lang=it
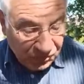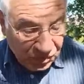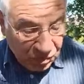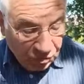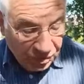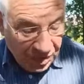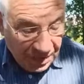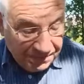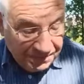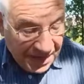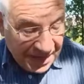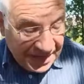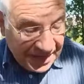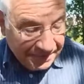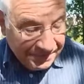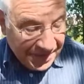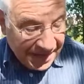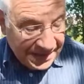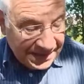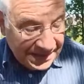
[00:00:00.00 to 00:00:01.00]
non è
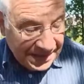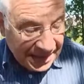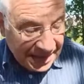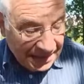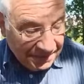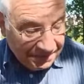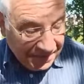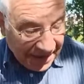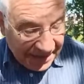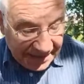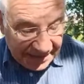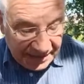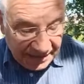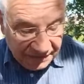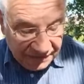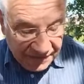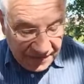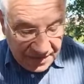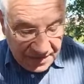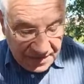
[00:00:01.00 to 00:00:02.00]
bene prendere il pane
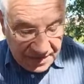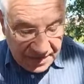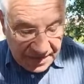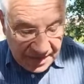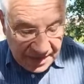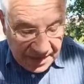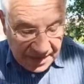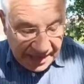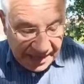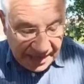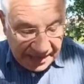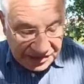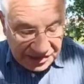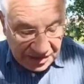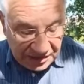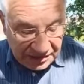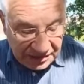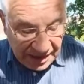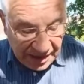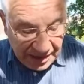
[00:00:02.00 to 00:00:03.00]
dei figli e
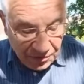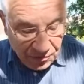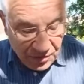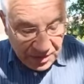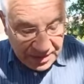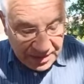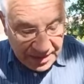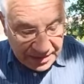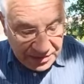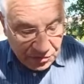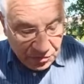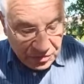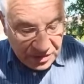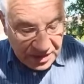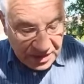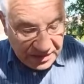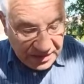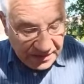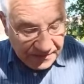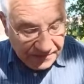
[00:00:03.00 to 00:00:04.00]
gettarlo ai
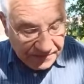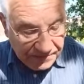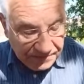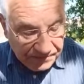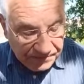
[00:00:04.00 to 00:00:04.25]
cagnolini.